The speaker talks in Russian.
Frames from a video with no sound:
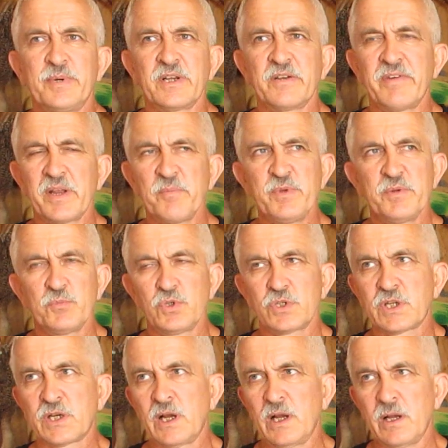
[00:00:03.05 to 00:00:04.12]
Поговорим
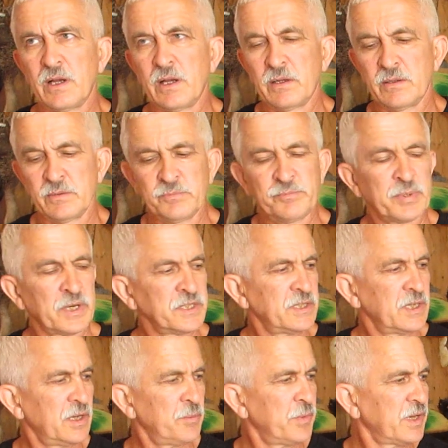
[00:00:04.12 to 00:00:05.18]
немножко.
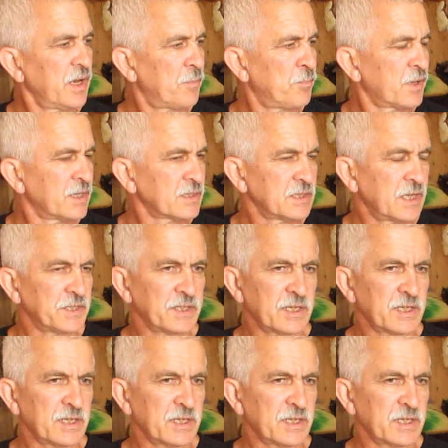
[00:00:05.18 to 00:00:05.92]
Просили меня показать,